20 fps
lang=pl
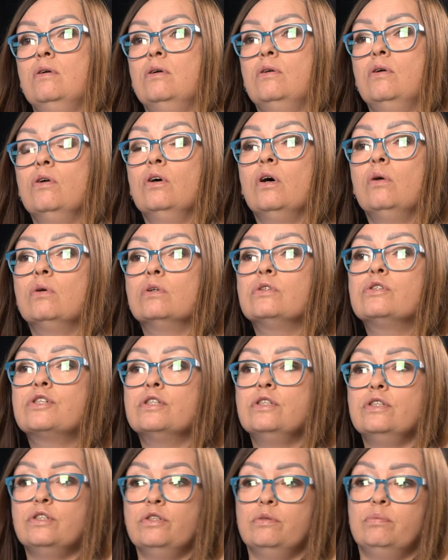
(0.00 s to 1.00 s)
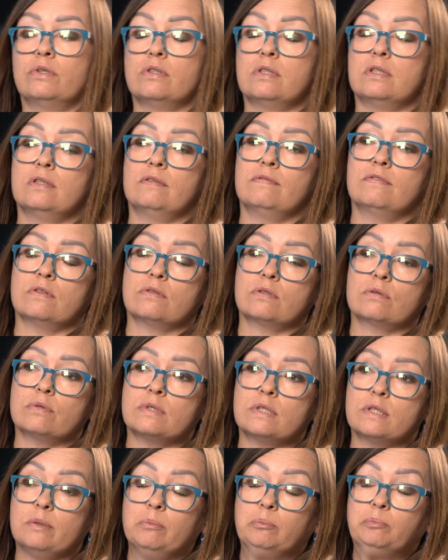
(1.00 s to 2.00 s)
o około 30%, w związku
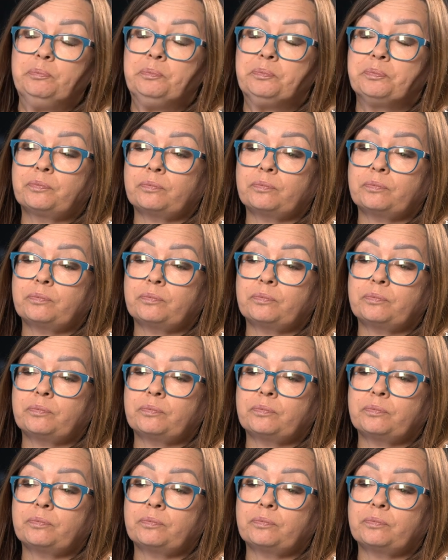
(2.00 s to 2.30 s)
z tym